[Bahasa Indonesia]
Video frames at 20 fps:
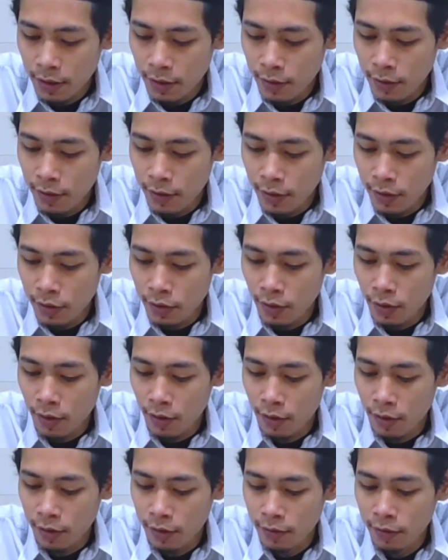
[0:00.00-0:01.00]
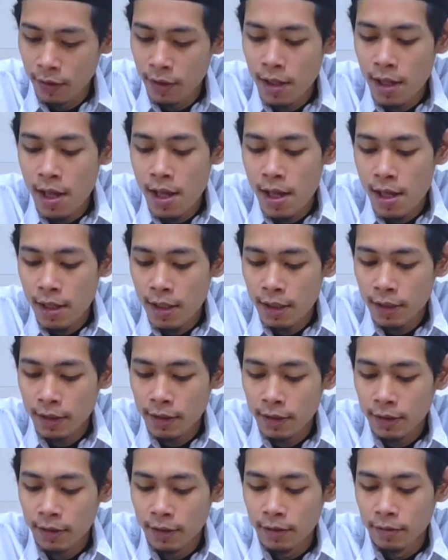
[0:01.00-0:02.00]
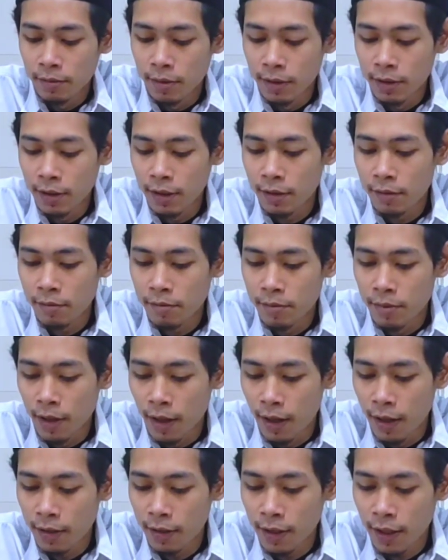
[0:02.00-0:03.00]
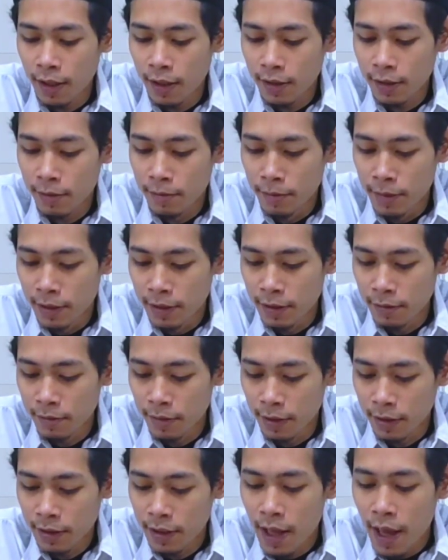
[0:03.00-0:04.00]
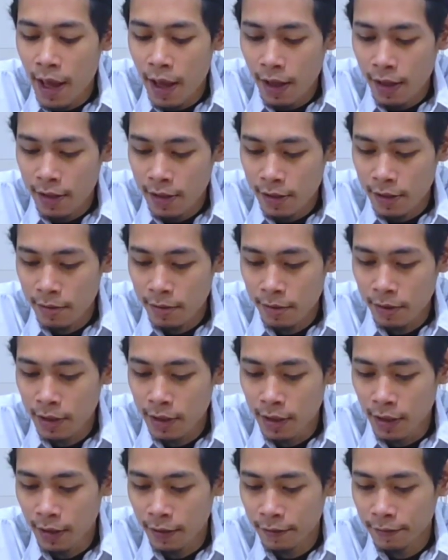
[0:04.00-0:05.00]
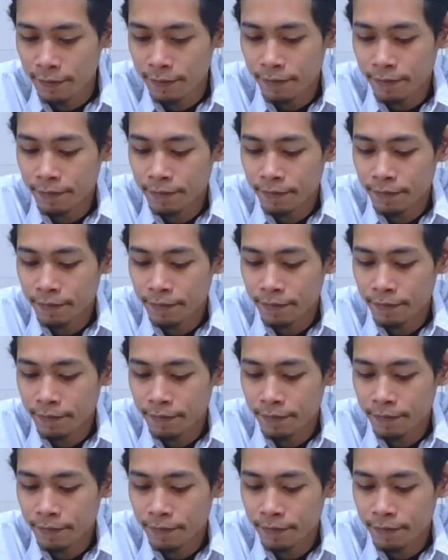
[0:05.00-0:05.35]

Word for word: ngono ning isor ono iku. Berarti kan banget adem ya berarti es mungkin ya.